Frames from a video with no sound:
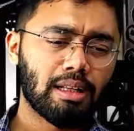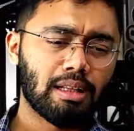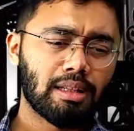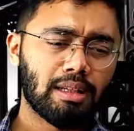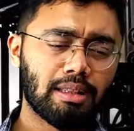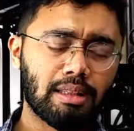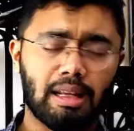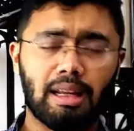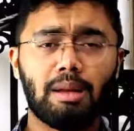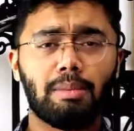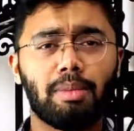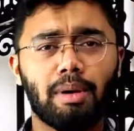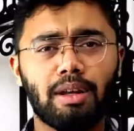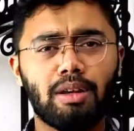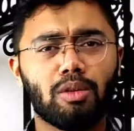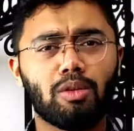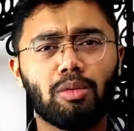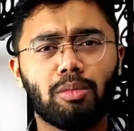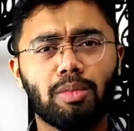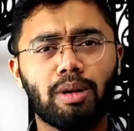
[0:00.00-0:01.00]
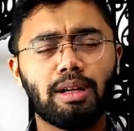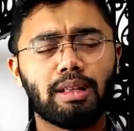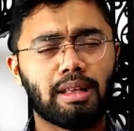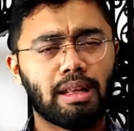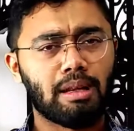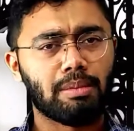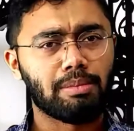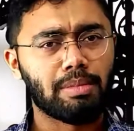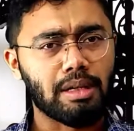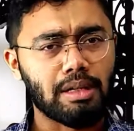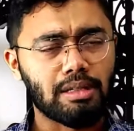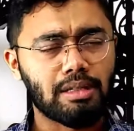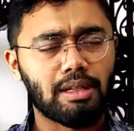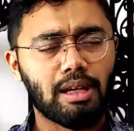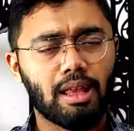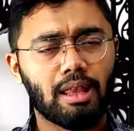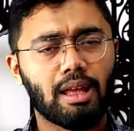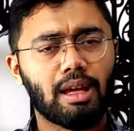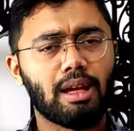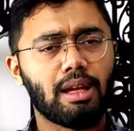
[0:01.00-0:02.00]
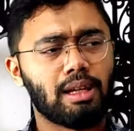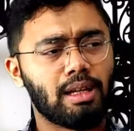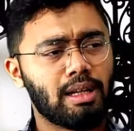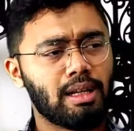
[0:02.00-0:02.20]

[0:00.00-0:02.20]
நீ நல்லா படிக்கணும்ப்பா நீ நல்லா படித்தாதான்